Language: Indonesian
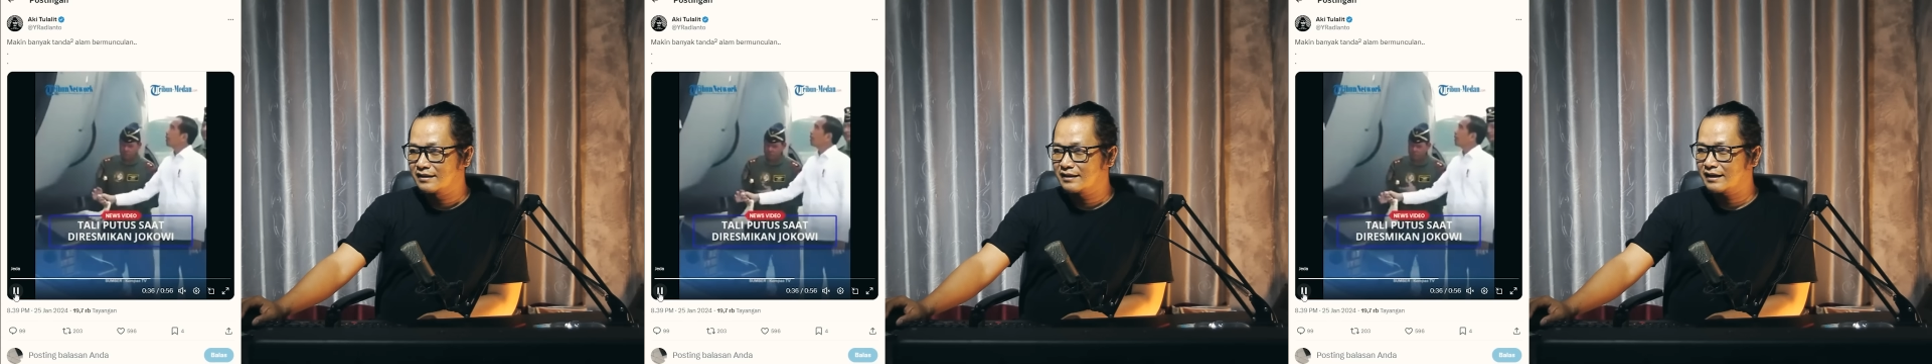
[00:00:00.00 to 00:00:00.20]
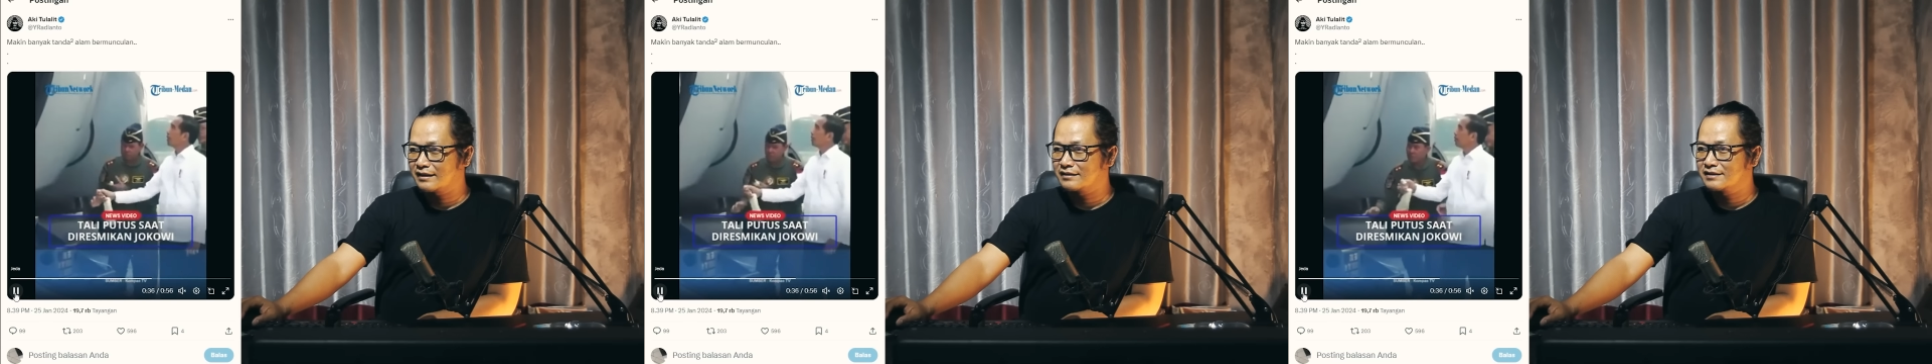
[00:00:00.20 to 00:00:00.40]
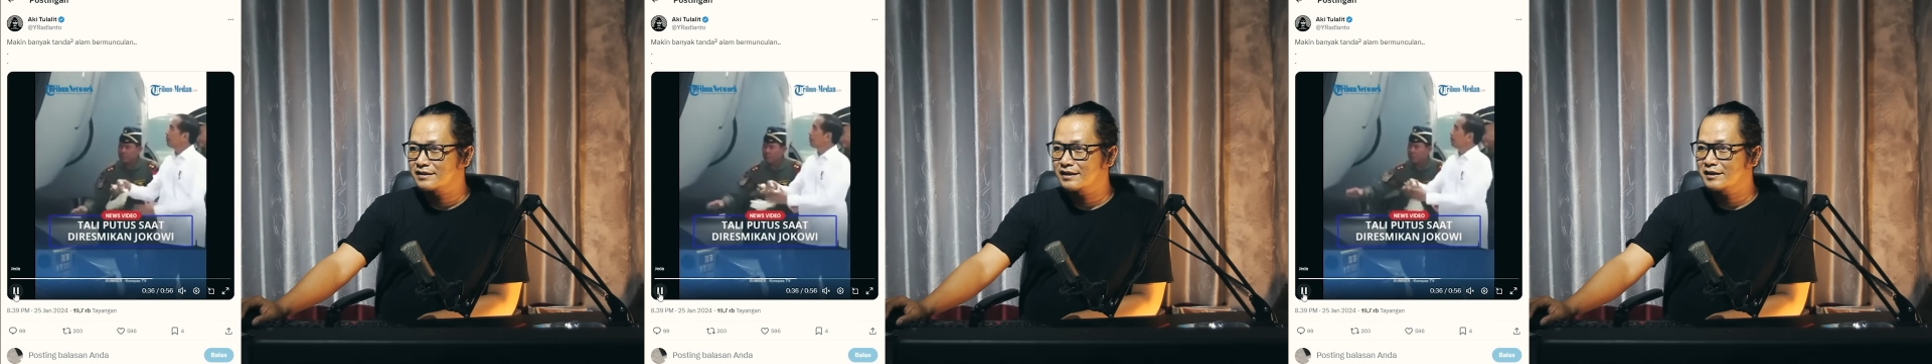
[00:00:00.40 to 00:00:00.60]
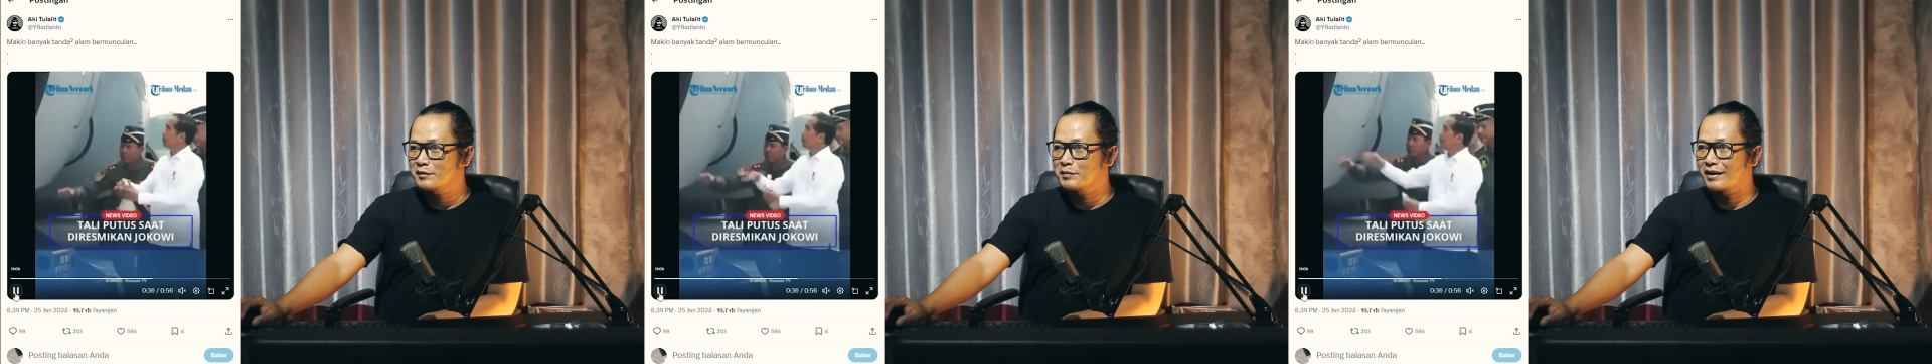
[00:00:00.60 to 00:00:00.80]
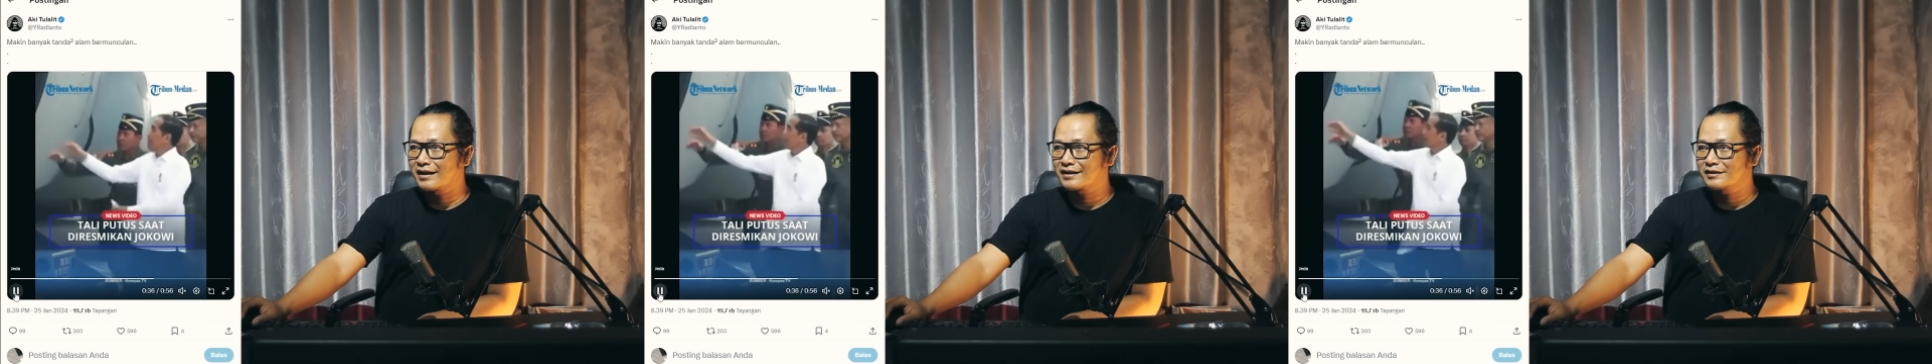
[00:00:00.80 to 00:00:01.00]
Nah, di sini
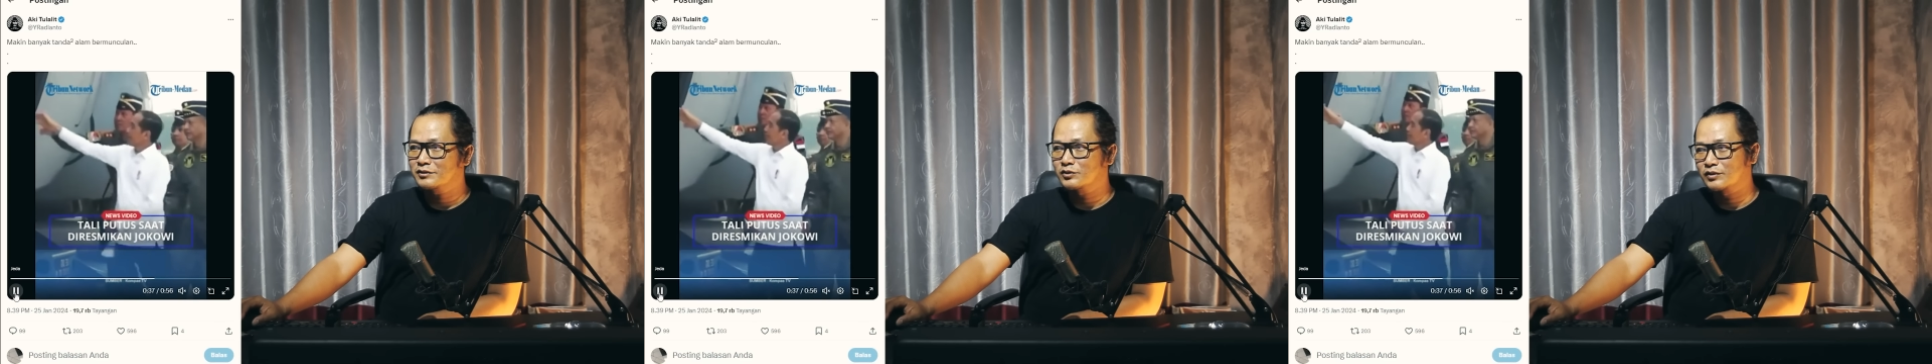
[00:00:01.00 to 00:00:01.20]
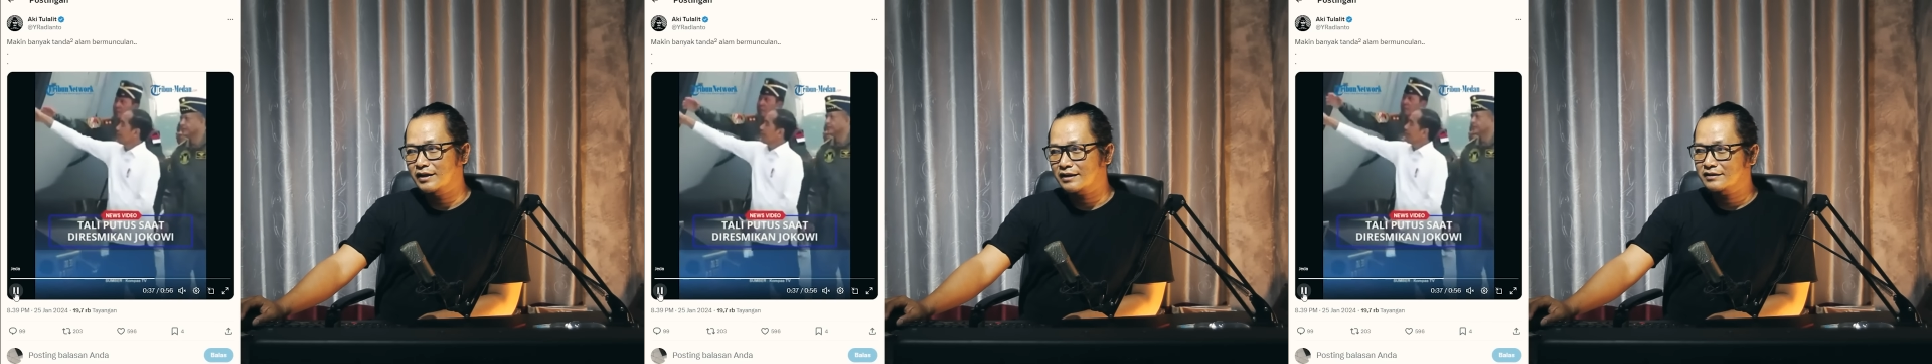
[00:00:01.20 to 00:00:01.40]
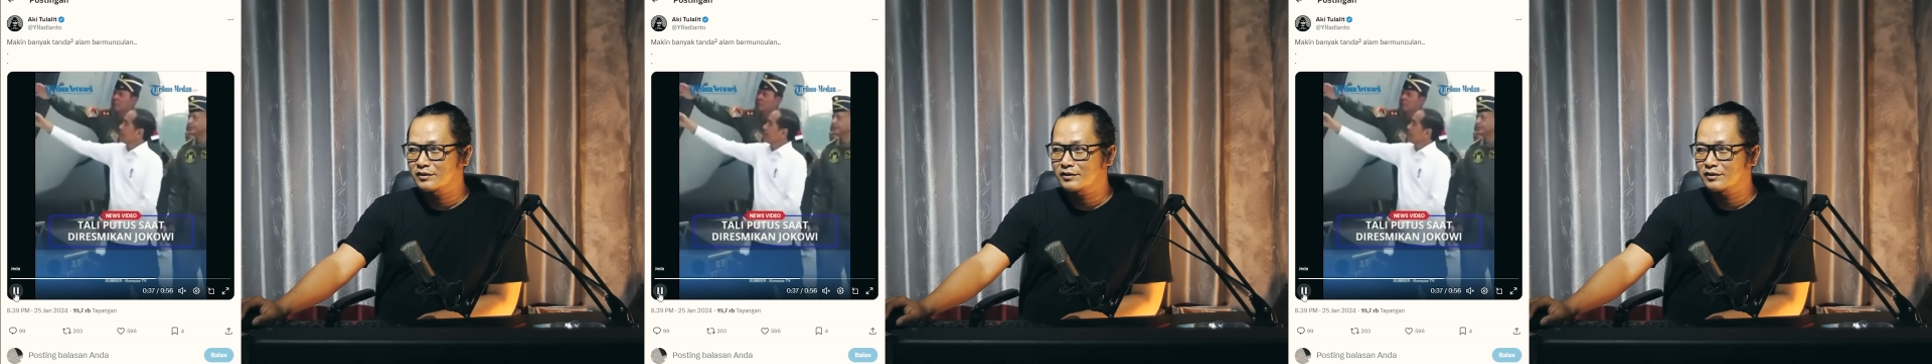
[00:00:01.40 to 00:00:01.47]
bahkan juga